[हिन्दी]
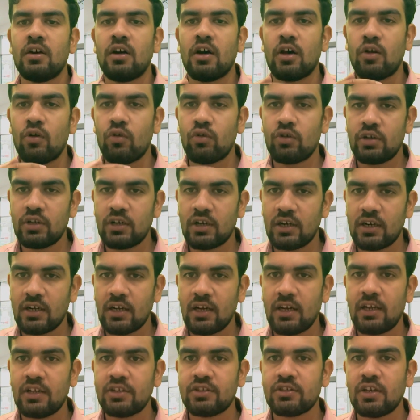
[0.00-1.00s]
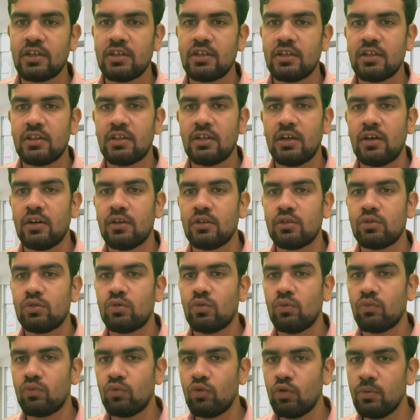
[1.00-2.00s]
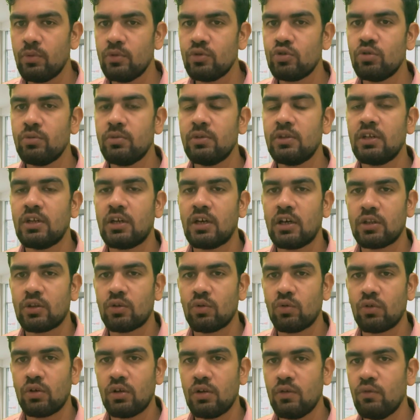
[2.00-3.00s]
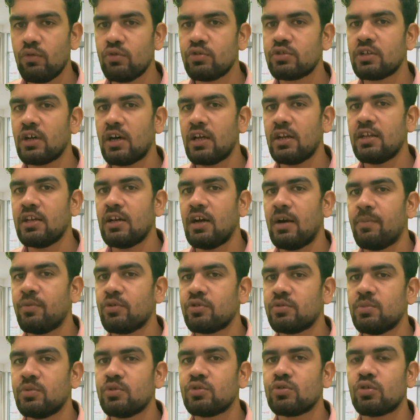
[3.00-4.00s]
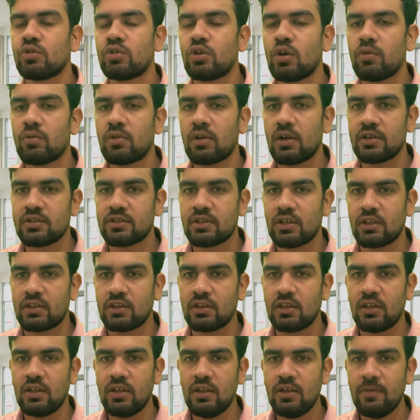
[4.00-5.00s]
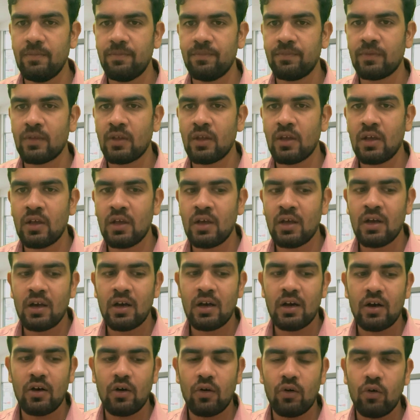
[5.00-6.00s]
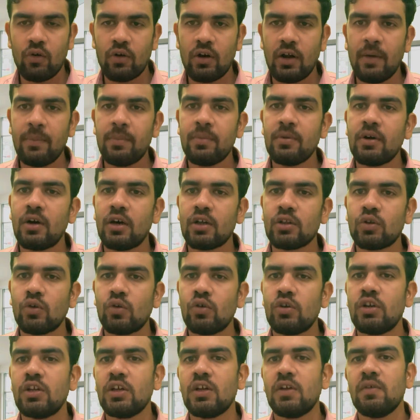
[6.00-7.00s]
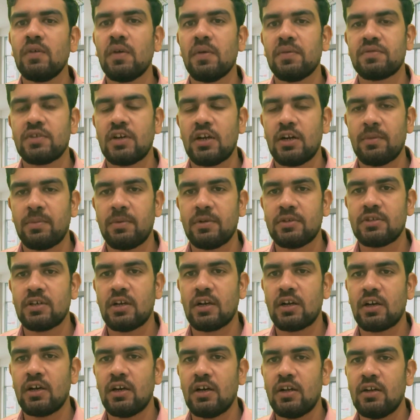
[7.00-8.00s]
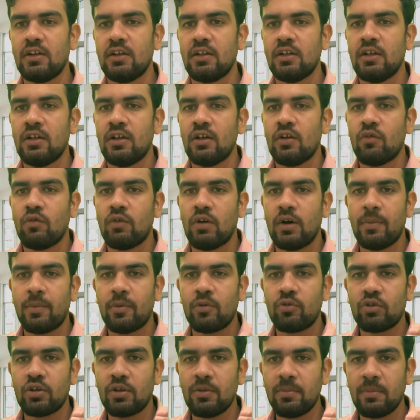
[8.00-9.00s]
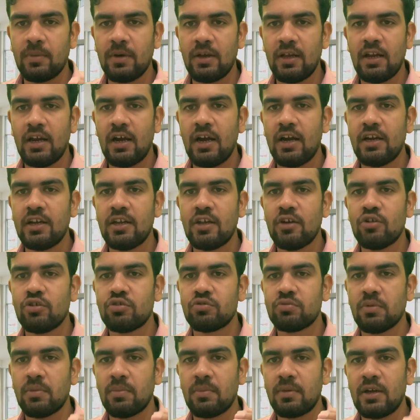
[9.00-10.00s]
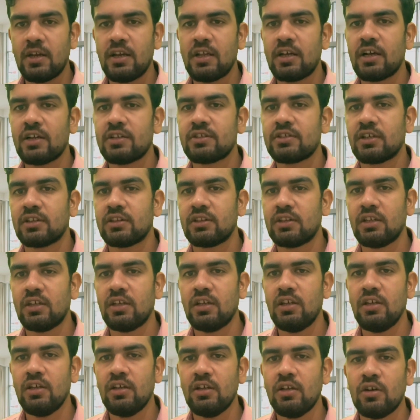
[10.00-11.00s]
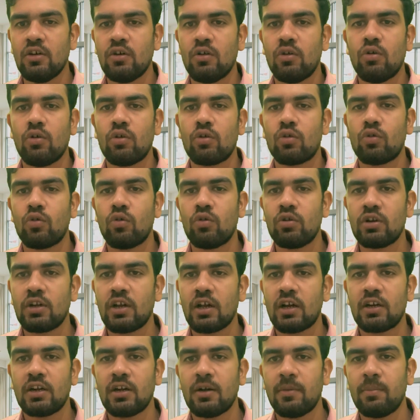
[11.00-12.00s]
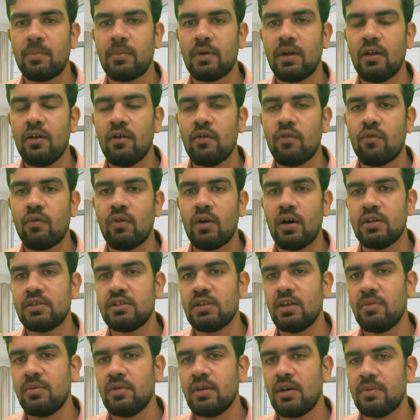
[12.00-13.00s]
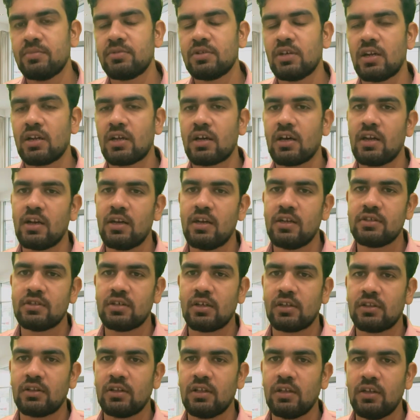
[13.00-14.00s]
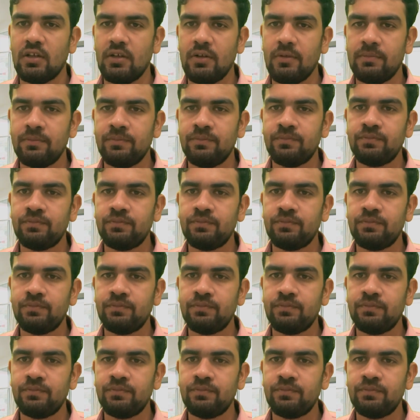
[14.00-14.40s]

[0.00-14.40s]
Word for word: अलॉटी का डालना चाहिए था तो वो भी जो भी दिक्कत होंगी वो सारी आप उसमें सॉर्ट आउट कर सकते हैं और आप अथॉरिटी की वेबसाइट पर जाकर वहाँ पर उनकी मेल आईडी है उस पर मेल कर सकते हैं और कॉन्टैक्ट नंबर है वहाँ से भी आप जानकारी ले सकते हैं